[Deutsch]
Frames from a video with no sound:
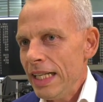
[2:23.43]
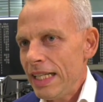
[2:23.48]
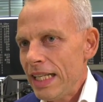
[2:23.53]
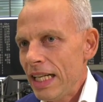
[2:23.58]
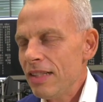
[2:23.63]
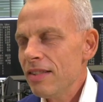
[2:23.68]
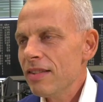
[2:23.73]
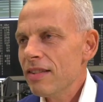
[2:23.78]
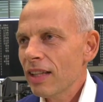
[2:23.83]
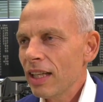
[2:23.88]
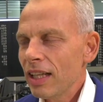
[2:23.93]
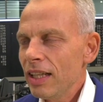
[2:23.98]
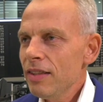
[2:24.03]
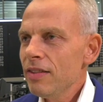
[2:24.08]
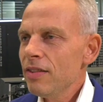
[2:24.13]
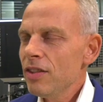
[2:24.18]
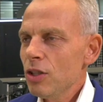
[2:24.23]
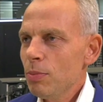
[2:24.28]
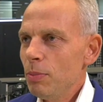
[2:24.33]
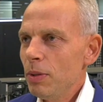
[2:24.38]
Jetzt
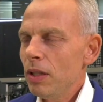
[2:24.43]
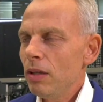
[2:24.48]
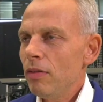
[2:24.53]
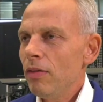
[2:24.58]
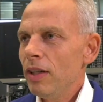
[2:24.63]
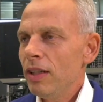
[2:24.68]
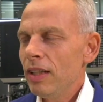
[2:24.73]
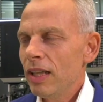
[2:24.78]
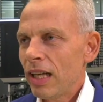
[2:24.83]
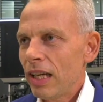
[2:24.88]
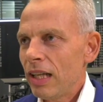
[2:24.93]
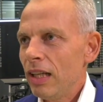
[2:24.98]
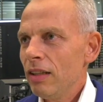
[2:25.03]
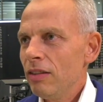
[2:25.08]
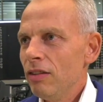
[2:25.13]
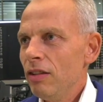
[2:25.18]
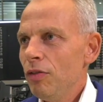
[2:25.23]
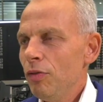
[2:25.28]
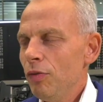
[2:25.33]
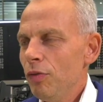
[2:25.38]
dreht sich mittlerweile
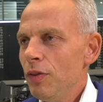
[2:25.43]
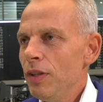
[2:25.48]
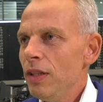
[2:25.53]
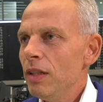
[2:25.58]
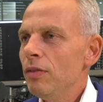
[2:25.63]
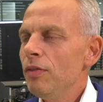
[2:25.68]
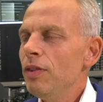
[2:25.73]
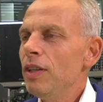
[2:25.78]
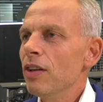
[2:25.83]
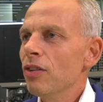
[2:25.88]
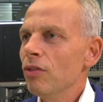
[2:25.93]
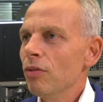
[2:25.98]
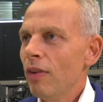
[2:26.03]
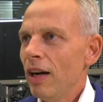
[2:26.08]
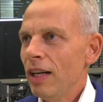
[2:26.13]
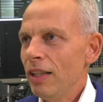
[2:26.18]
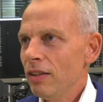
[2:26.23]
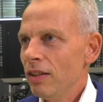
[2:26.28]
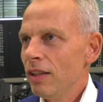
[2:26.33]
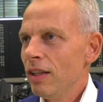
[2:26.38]
relativ viel, wie es
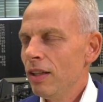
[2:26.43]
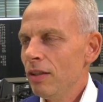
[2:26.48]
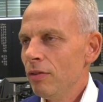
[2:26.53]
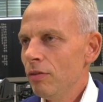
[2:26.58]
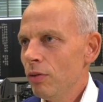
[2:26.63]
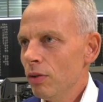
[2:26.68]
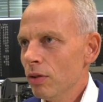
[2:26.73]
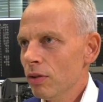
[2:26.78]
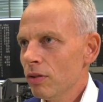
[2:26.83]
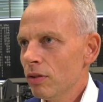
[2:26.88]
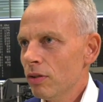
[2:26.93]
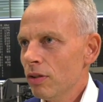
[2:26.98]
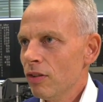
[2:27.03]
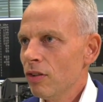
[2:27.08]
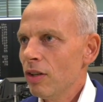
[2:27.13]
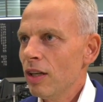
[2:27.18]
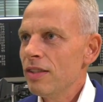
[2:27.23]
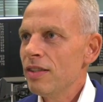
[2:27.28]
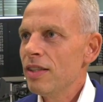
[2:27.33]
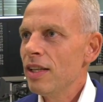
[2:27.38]
weitergehen wird.
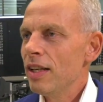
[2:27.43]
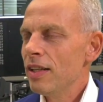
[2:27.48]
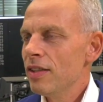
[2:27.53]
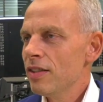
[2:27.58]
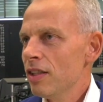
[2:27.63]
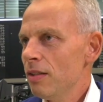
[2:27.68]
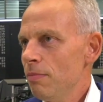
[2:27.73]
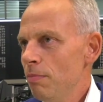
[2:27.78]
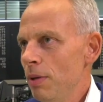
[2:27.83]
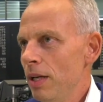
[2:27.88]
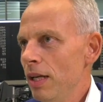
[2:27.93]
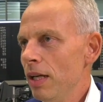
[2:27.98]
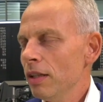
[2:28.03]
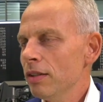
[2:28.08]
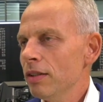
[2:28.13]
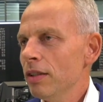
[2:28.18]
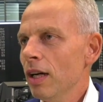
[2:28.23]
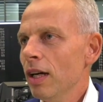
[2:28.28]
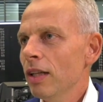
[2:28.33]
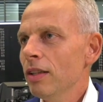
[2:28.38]
Das heißt, die EZB
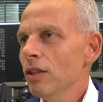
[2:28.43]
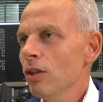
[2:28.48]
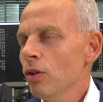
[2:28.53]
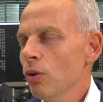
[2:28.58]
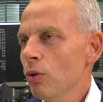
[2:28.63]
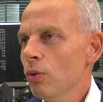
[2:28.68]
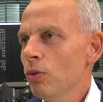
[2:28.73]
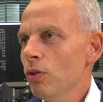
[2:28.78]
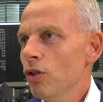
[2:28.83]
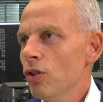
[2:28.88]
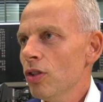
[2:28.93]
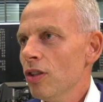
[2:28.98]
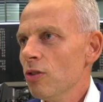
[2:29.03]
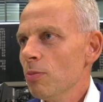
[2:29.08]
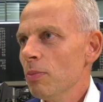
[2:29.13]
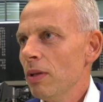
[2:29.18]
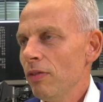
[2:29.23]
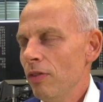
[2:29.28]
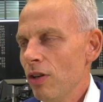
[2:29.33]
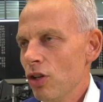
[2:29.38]
hat ja angekündigt,
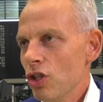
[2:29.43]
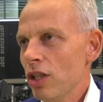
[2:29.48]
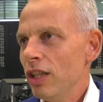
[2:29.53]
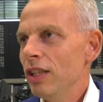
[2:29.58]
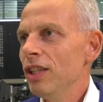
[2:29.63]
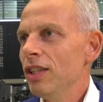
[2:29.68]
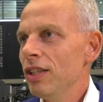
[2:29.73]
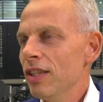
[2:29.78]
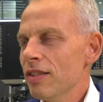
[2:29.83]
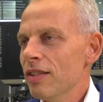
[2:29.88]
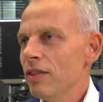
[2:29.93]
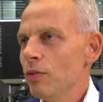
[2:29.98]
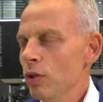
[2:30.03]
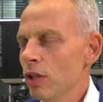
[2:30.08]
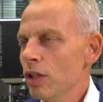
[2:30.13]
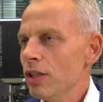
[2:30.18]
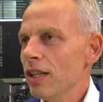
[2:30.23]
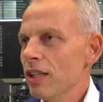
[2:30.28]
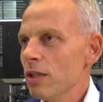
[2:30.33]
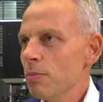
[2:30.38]
dass man wahrscheinlich jetzt
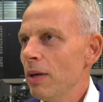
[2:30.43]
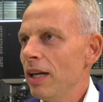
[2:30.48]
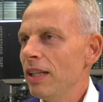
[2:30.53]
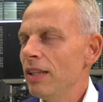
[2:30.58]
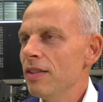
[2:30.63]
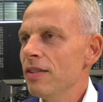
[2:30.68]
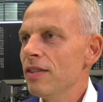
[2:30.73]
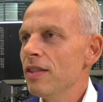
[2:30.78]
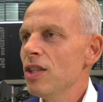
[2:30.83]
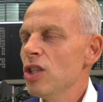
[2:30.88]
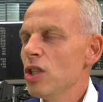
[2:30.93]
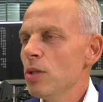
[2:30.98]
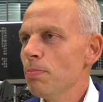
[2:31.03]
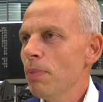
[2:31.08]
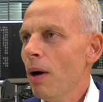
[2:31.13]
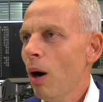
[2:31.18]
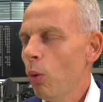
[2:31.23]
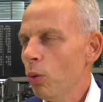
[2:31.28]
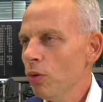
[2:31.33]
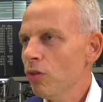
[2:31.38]
wirklich erstmal eine
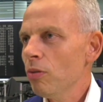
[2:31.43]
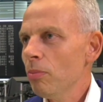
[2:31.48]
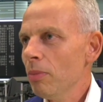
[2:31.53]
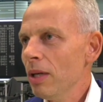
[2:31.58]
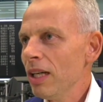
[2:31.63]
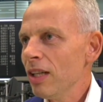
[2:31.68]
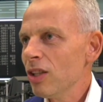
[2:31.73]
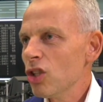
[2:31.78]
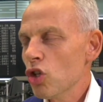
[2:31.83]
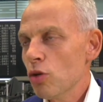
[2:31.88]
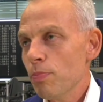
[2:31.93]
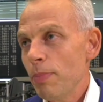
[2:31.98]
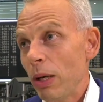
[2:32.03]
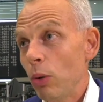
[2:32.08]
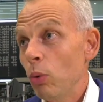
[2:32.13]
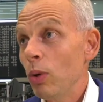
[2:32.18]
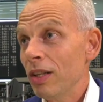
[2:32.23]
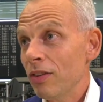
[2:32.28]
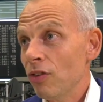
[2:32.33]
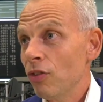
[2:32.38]
Zinspause macht.
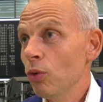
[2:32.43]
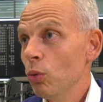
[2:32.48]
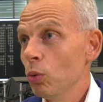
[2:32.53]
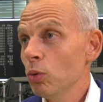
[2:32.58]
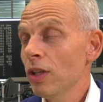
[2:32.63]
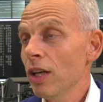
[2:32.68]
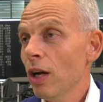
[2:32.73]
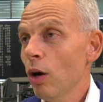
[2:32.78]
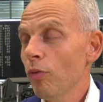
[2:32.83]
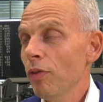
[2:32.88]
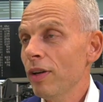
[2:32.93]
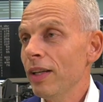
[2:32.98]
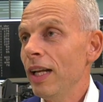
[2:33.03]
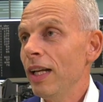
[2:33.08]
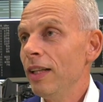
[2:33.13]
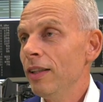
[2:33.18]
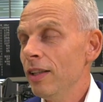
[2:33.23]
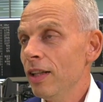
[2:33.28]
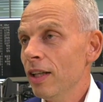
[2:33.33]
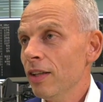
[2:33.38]
Spekulationen auf ein
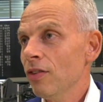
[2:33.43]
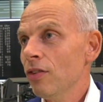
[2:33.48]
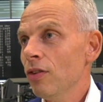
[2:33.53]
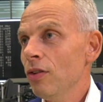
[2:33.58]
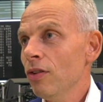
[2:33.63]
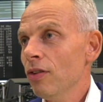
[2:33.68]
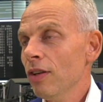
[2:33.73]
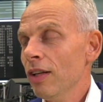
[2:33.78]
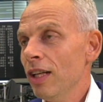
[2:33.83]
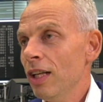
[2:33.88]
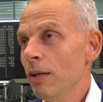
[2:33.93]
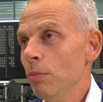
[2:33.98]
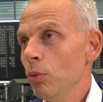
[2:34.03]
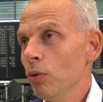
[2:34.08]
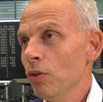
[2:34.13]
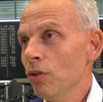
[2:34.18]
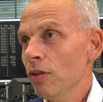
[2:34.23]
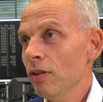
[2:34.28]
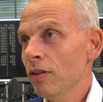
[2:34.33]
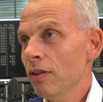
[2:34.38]
Ende der
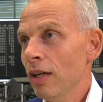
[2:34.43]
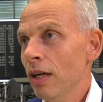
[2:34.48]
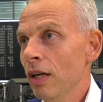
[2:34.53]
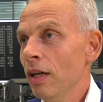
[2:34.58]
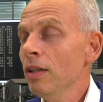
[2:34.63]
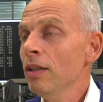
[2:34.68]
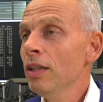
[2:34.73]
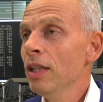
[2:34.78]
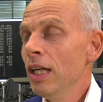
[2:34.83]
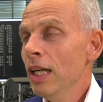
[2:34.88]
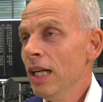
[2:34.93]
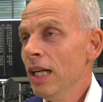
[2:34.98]
Zinsanhebung sind da.